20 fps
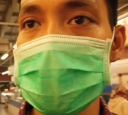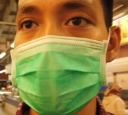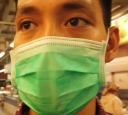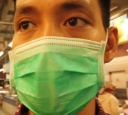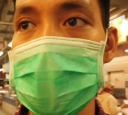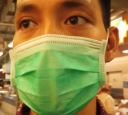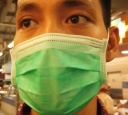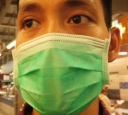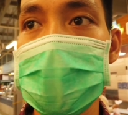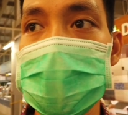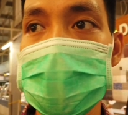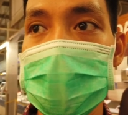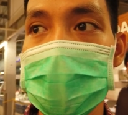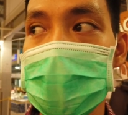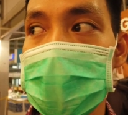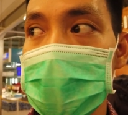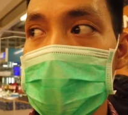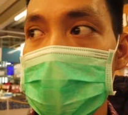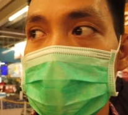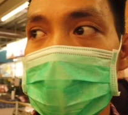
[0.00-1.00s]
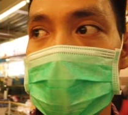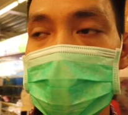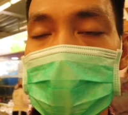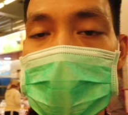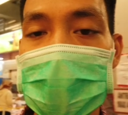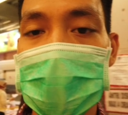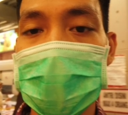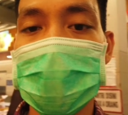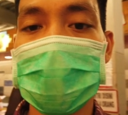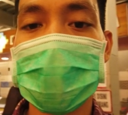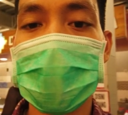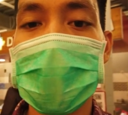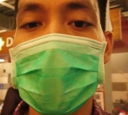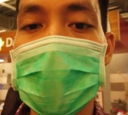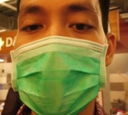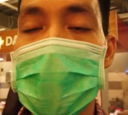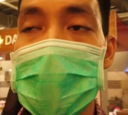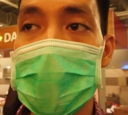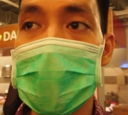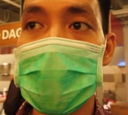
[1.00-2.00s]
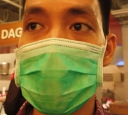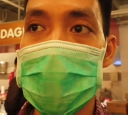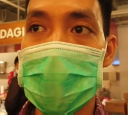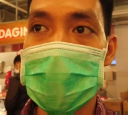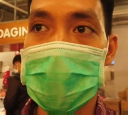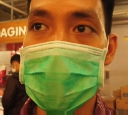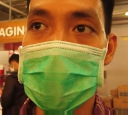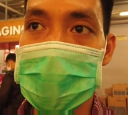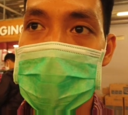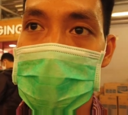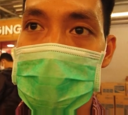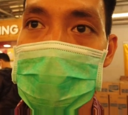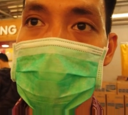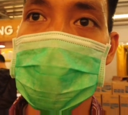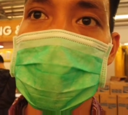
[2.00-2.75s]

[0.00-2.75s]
Jadi ikan segar sama tempe adalah bahan yang